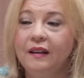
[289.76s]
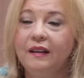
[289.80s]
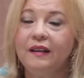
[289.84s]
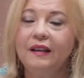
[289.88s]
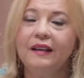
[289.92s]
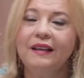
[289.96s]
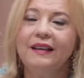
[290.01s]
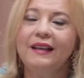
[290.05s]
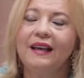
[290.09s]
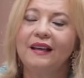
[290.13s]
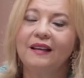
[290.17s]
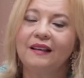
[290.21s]

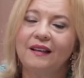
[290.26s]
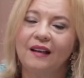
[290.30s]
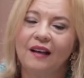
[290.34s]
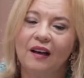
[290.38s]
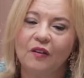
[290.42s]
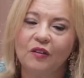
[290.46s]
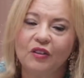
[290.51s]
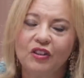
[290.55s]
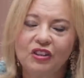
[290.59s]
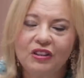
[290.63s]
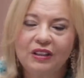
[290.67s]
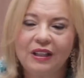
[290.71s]
E, e aí,
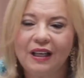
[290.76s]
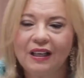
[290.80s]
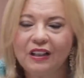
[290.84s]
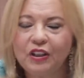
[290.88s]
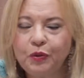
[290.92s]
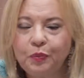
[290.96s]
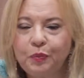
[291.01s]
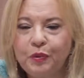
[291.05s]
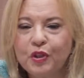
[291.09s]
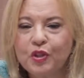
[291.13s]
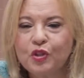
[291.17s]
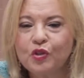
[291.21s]
Claudinha,
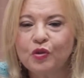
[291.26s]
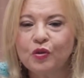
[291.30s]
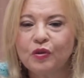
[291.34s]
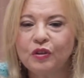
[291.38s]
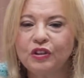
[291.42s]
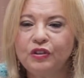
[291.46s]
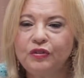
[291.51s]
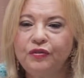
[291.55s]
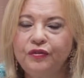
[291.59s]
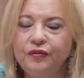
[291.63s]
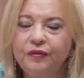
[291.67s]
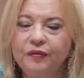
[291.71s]
as
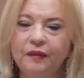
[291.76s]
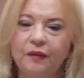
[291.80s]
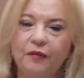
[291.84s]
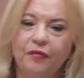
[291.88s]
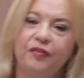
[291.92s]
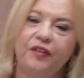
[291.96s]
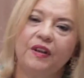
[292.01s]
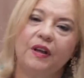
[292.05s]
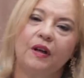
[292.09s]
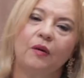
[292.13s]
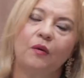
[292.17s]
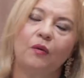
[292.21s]
pessoas
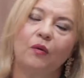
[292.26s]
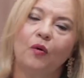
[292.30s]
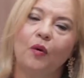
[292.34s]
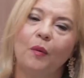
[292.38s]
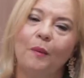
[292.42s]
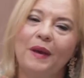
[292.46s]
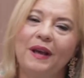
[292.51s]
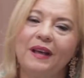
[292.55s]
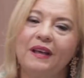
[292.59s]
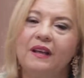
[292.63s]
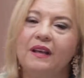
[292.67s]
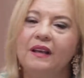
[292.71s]
ficam.
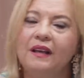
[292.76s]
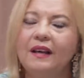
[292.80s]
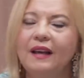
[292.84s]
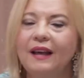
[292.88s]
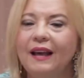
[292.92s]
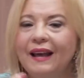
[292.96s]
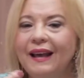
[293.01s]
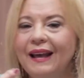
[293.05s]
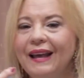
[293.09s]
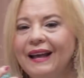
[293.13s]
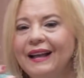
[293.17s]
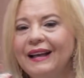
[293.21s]
Como é que
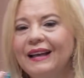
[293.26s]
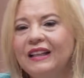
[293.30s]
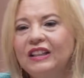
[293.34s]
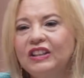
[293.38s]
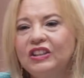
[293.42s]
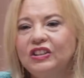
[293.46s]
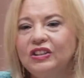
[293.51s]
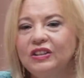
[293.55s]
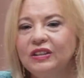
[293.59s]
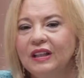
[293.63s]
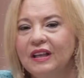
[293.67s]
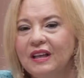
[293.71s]

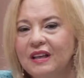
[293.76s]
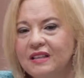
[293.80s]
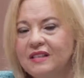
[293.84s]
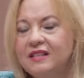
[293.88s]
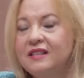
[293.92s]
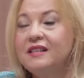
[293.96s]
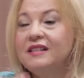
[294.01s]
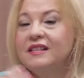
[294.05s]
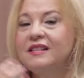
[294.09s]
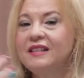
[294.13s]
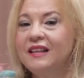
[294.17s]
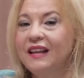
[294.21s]
elas
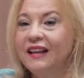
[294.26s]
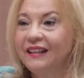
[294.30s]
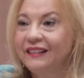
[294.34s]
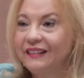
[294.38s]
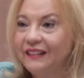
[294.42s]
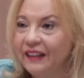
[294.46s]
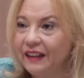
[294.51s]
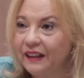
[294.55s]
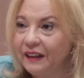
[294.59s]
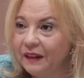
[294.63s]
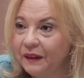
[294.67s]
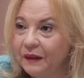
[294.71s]
se
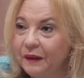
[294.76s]
sentem,